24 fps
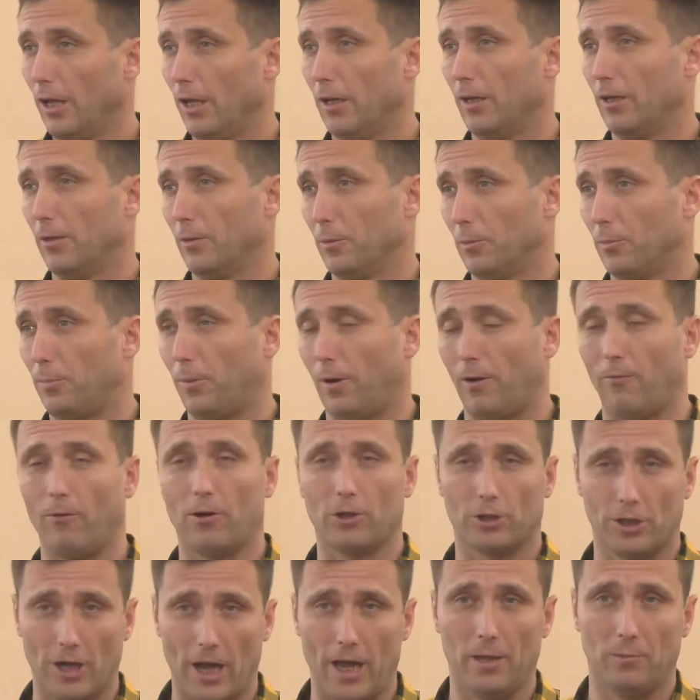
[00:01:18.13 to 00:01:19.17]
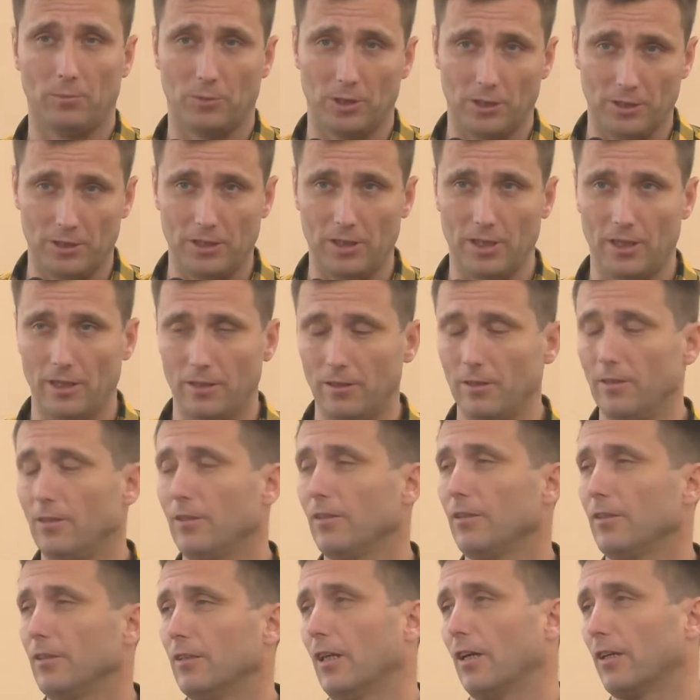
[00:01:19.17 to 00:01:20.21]
Э, провожаем
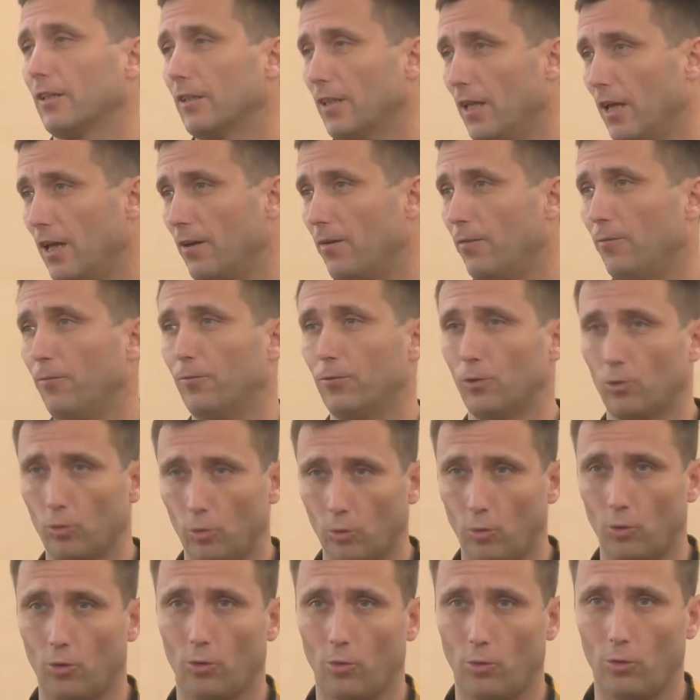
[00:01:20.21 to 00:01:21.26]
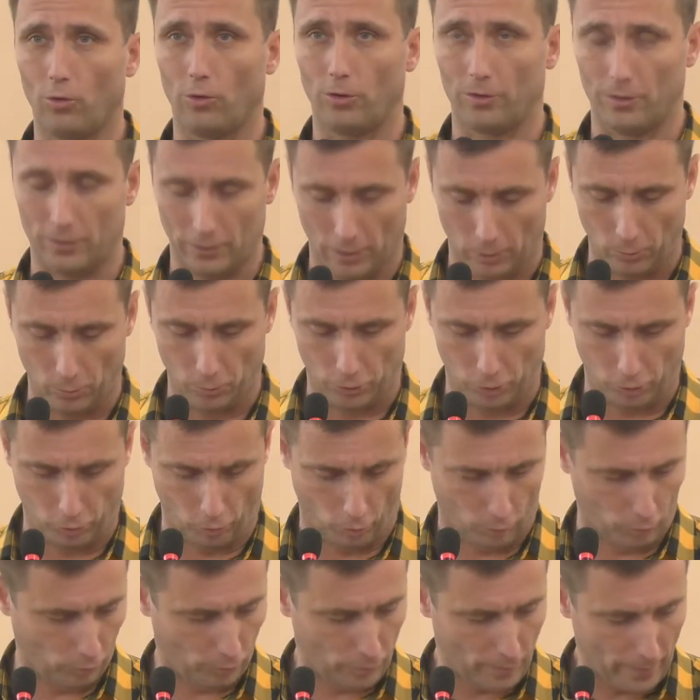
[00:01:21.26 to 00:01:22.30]
детей иногда в другой город на
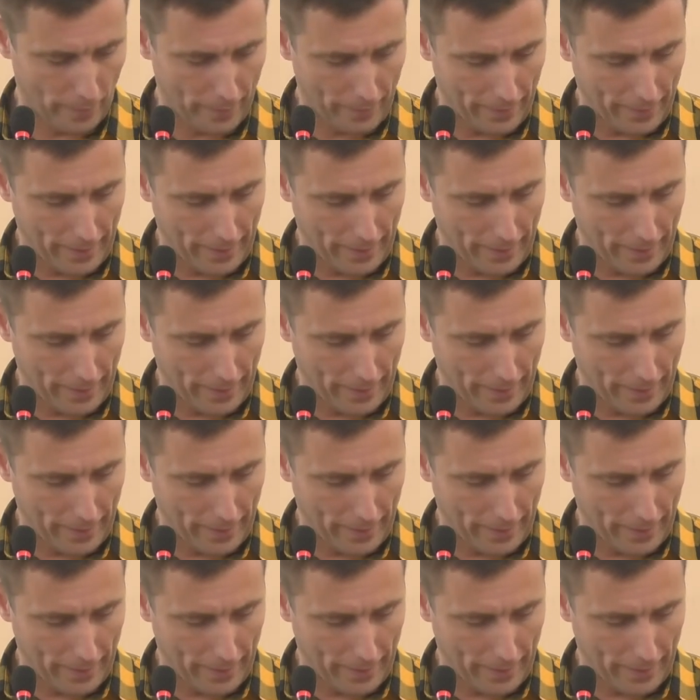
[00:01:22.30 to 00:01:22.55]
учебу.